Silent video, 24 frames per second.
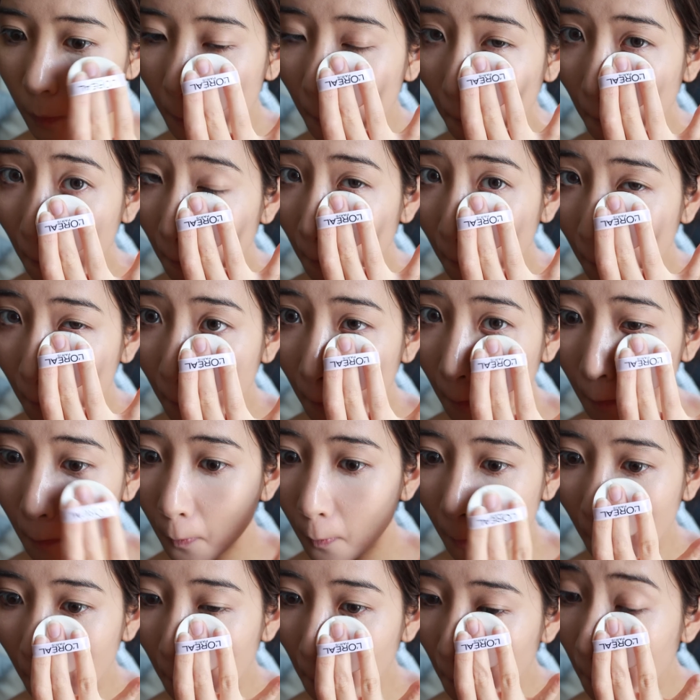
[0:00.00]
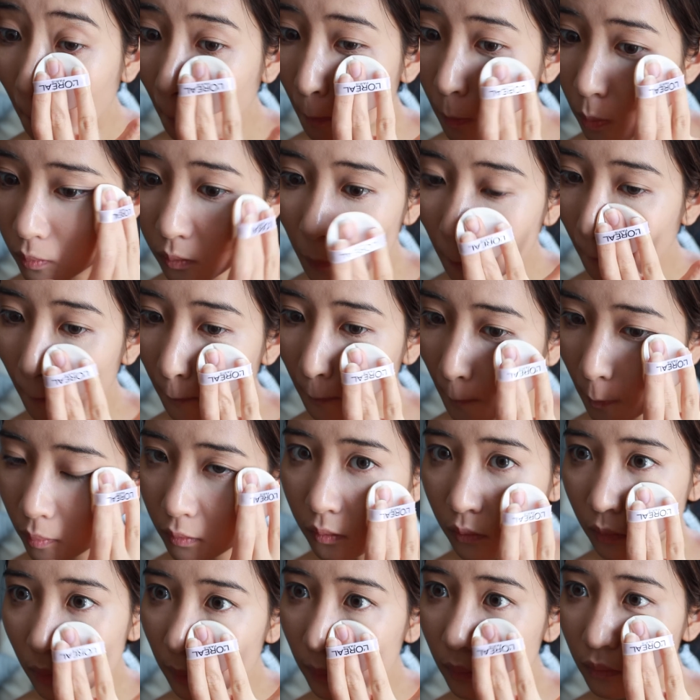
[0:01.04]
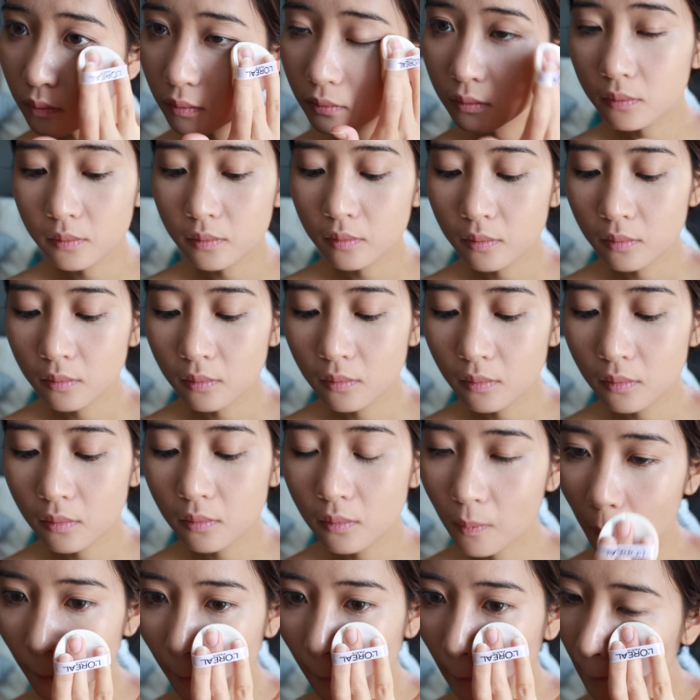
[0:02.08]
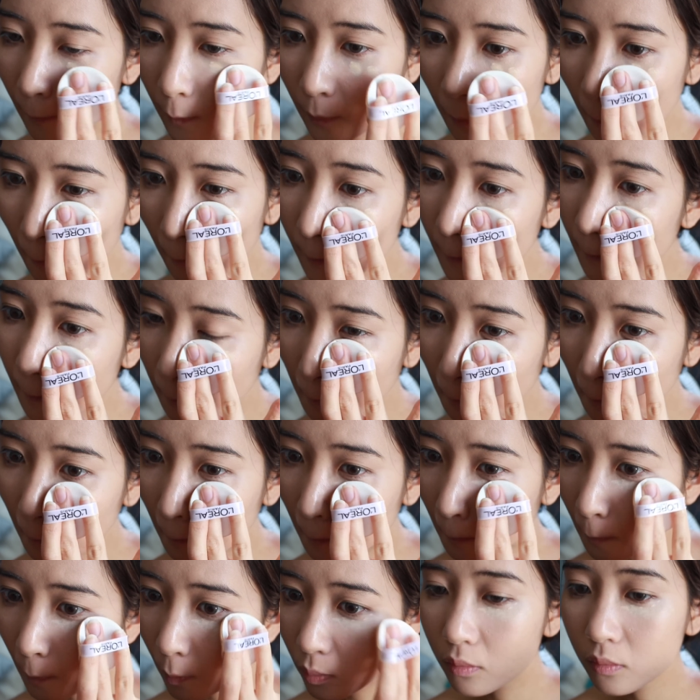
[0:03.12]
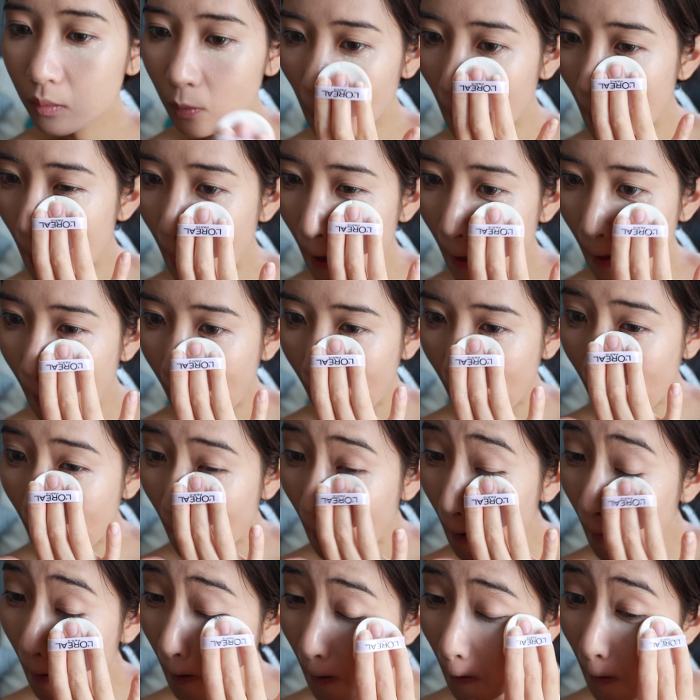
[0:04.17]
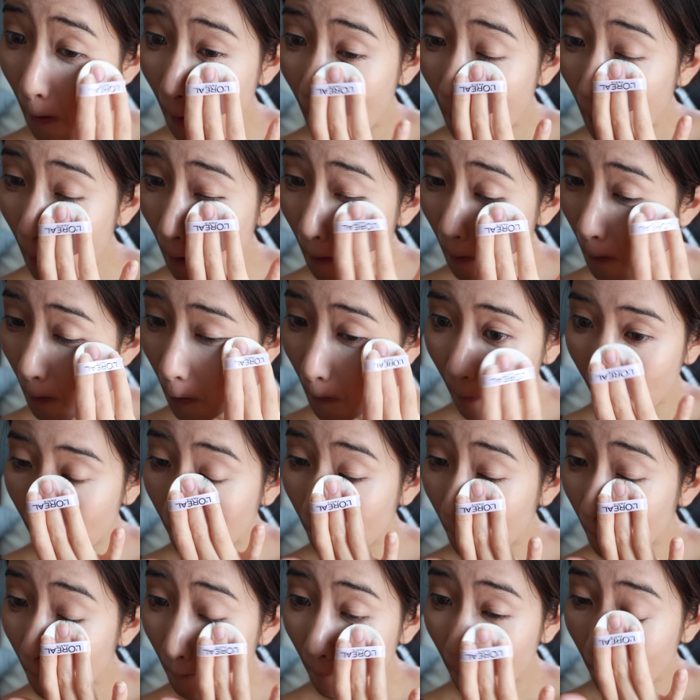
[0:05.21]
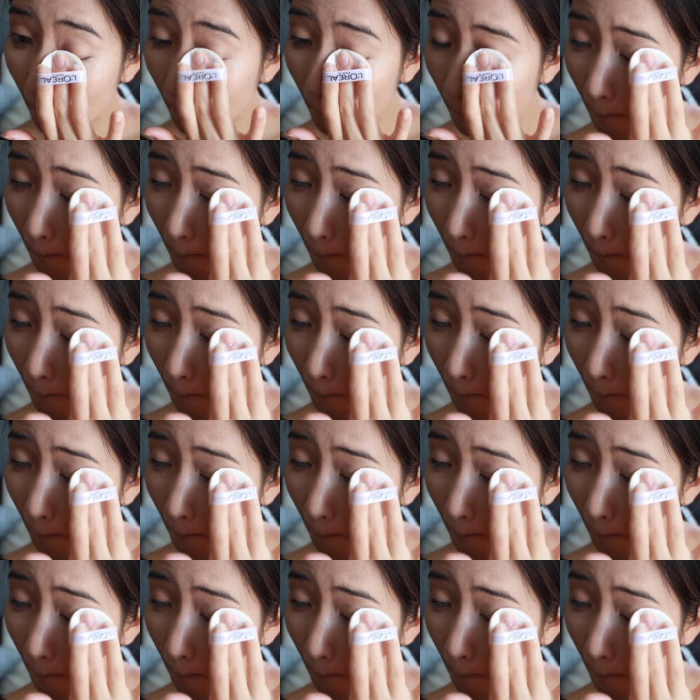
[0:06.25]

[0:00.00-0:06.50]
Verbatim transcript: tại vì cái kem che khuyết điểm này này nó rất là lỏng, thế nên là cái chất của nó khi mà lên